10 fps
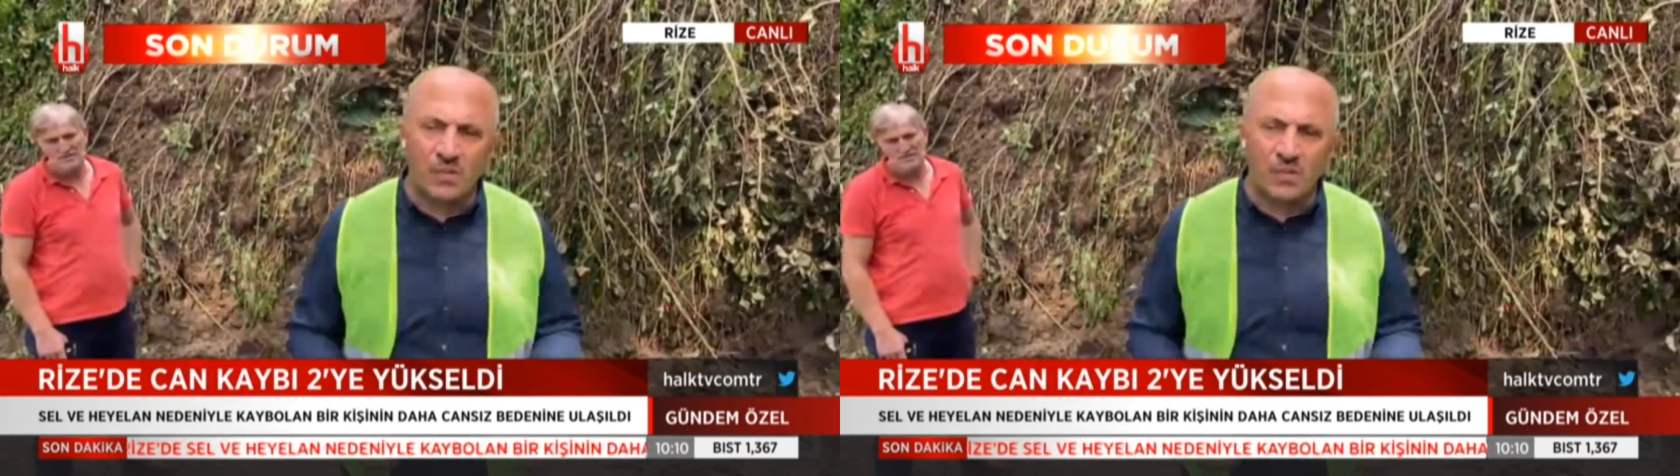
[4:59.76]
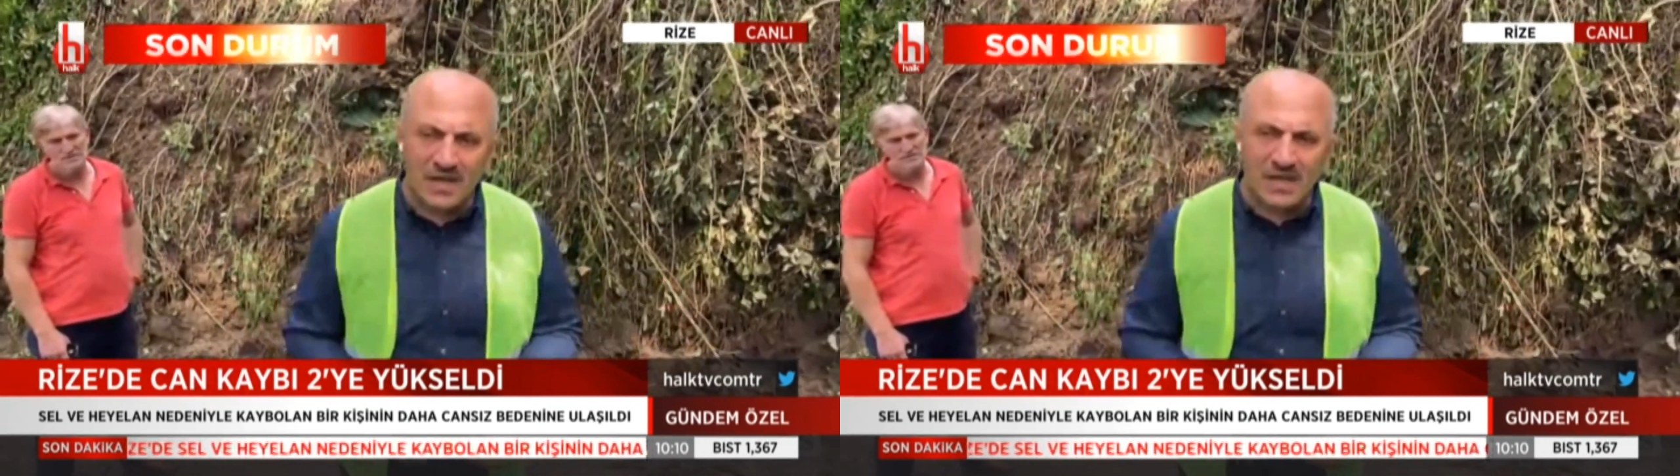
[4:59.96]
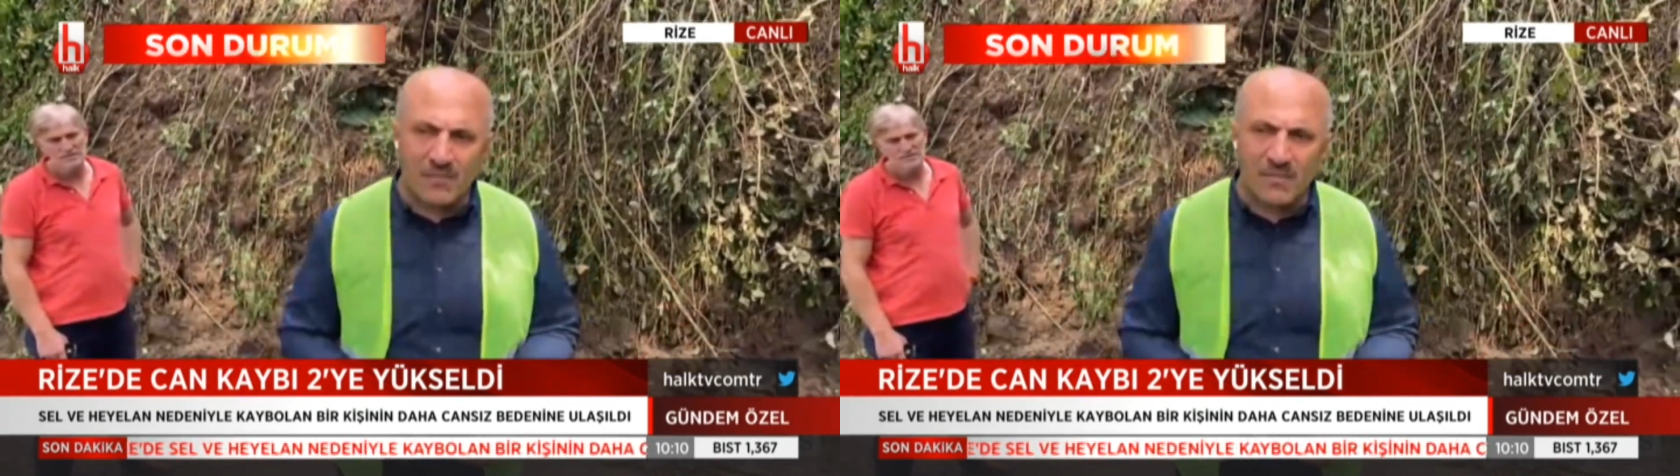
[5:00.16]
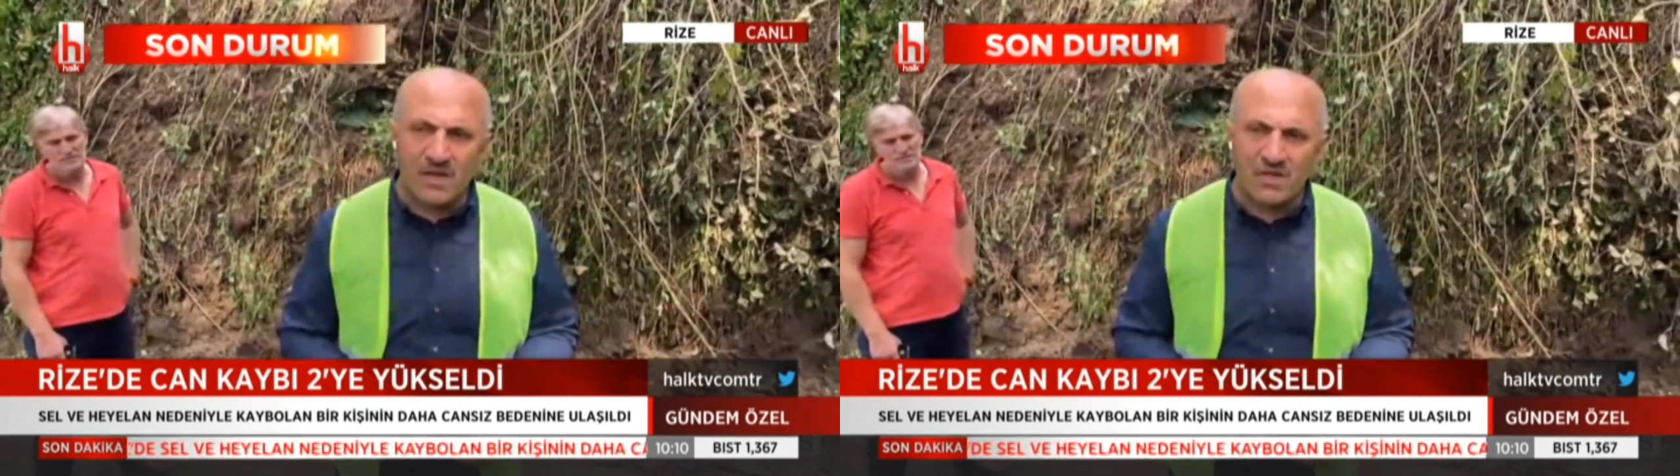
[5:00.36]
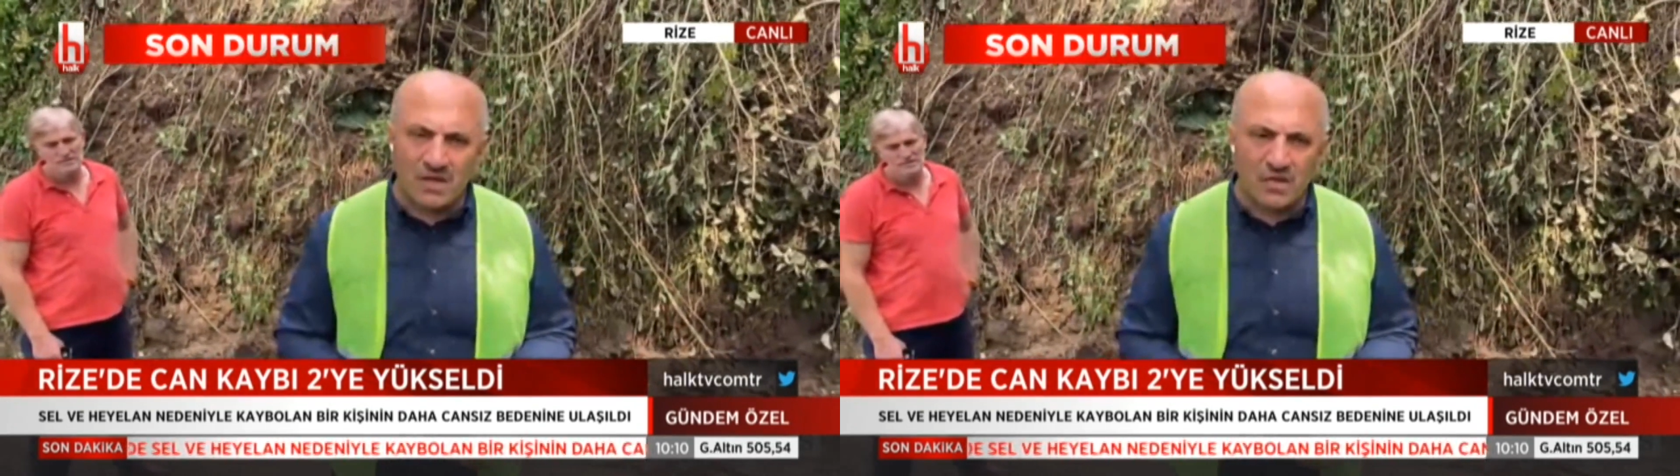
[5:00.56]
çalışmalar
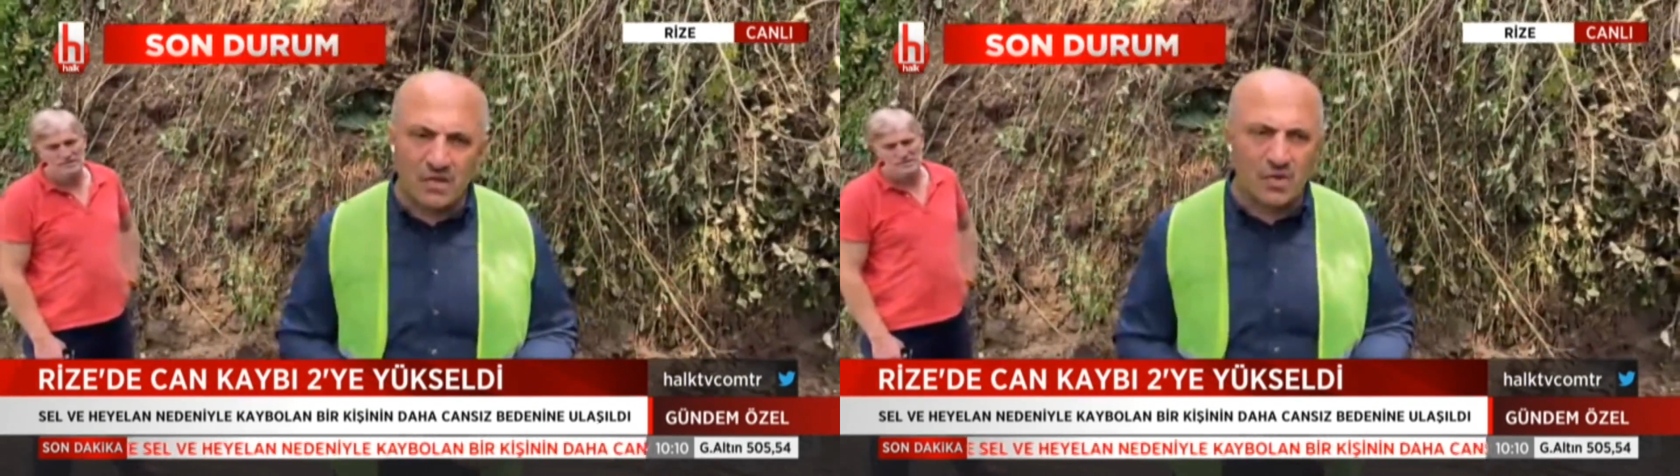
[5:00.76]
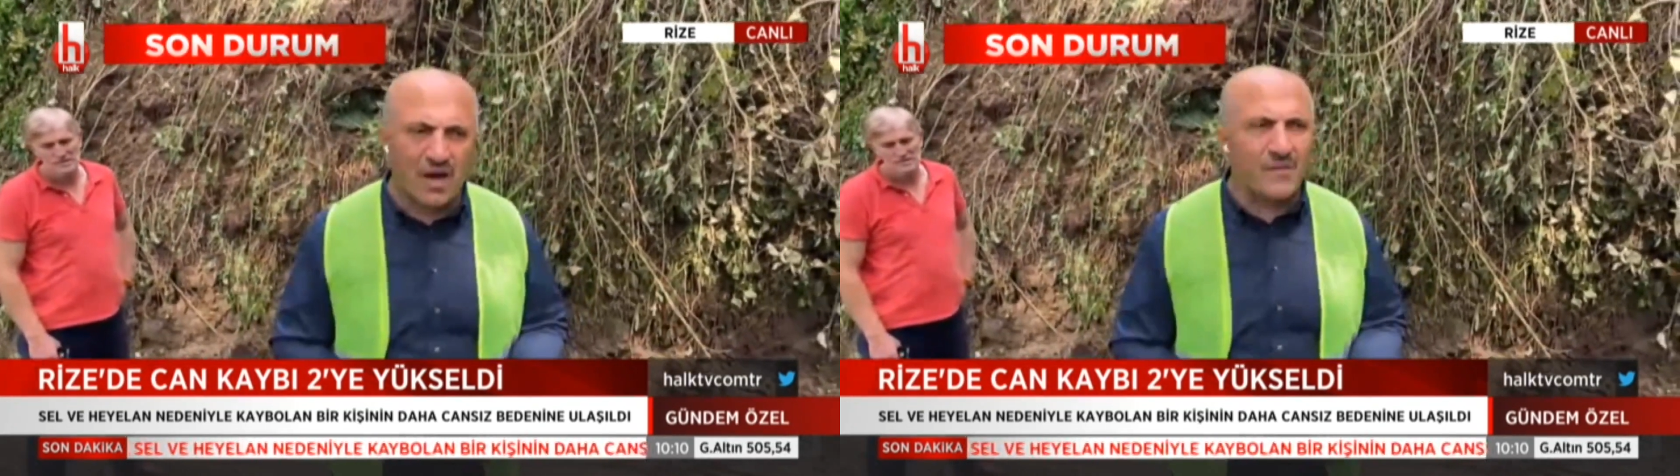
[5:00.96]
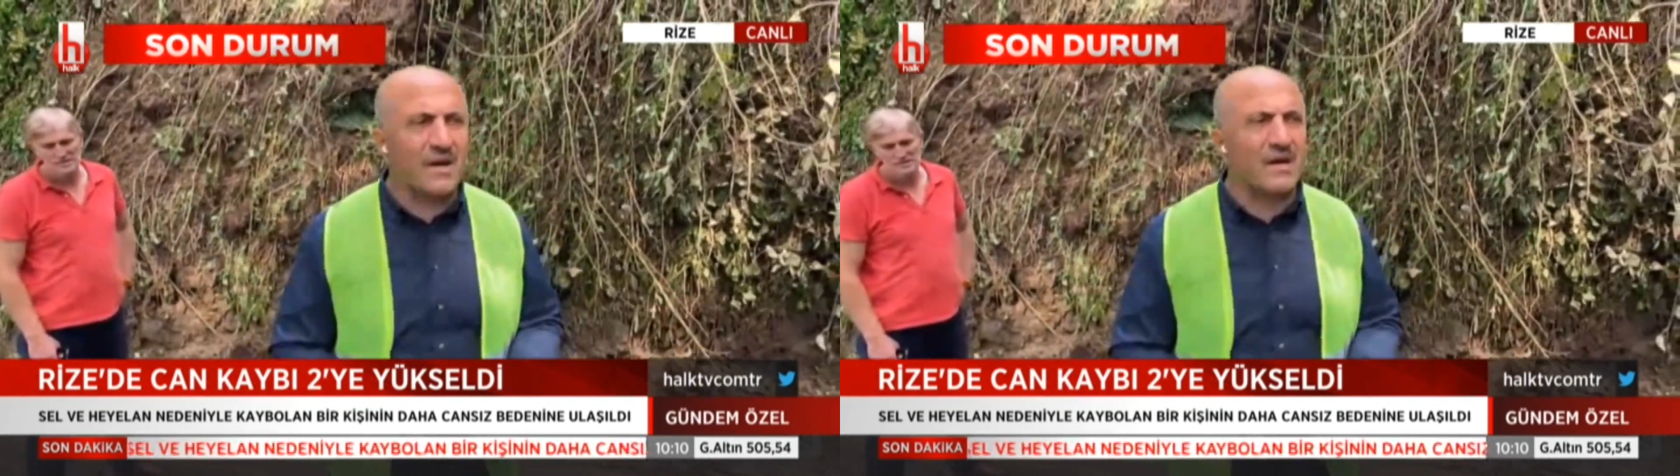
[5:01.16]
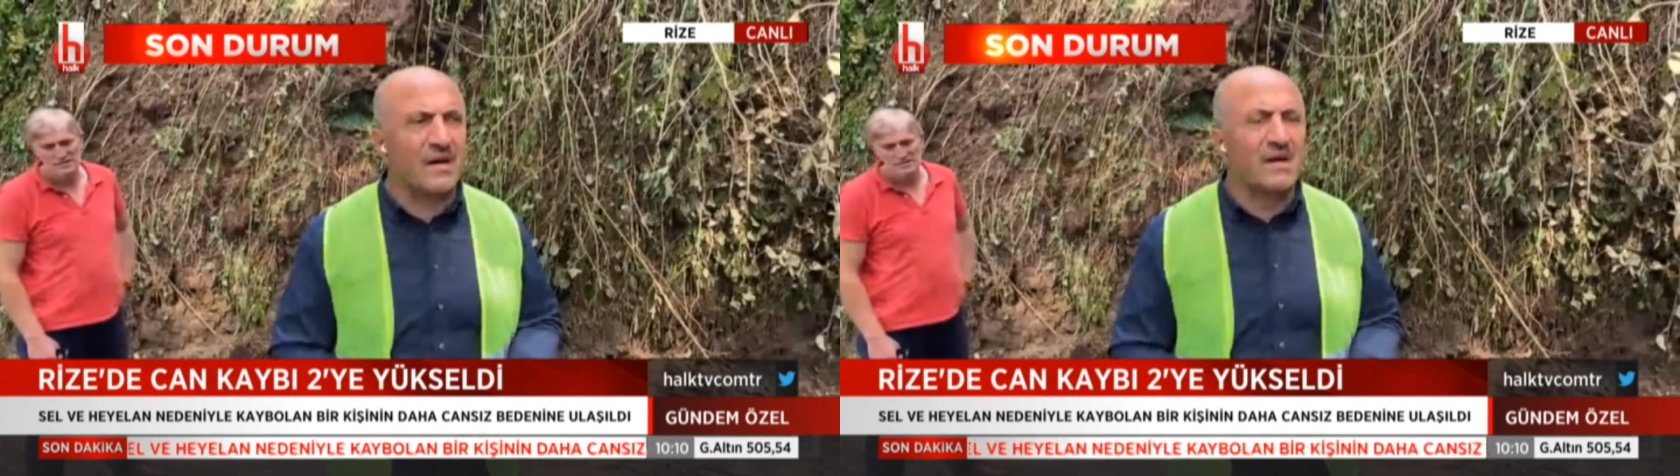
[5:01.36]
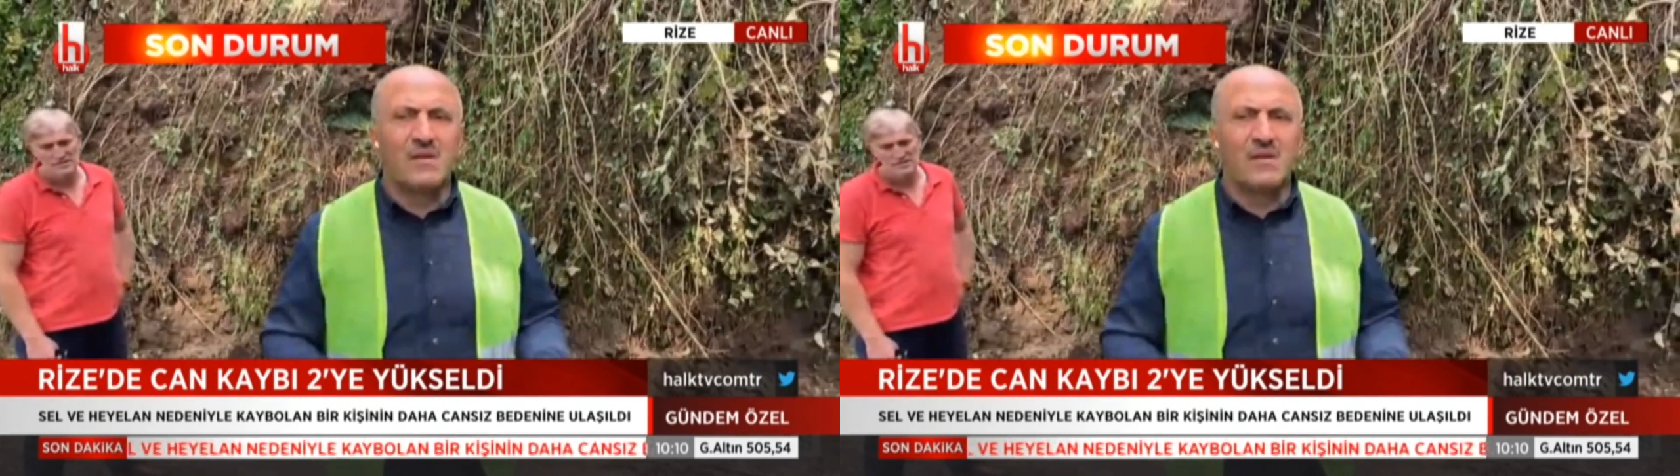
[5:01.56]
yapmaya çalışıyor.
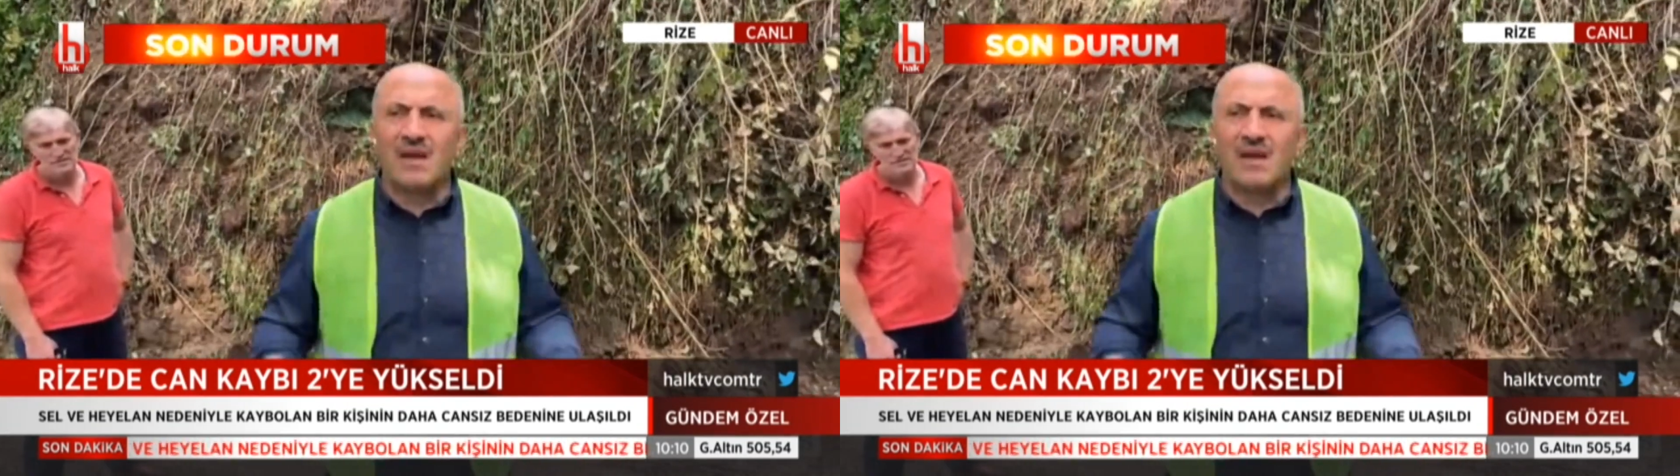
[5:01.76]
Ama